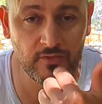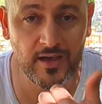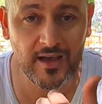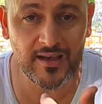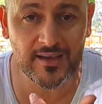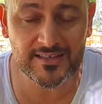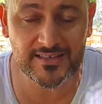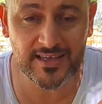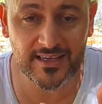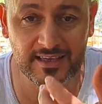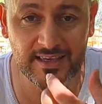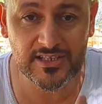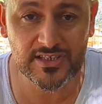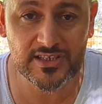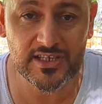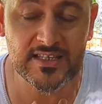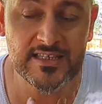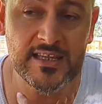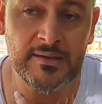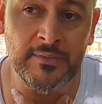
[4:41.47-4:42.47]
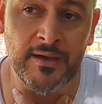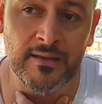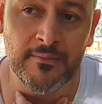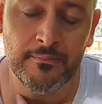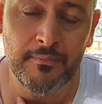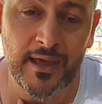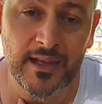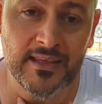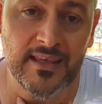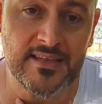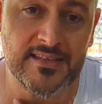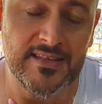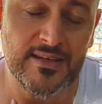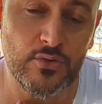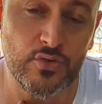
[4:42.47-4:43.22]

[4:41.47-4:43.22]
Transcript: ve ağızdan geçtiği zaman merkezde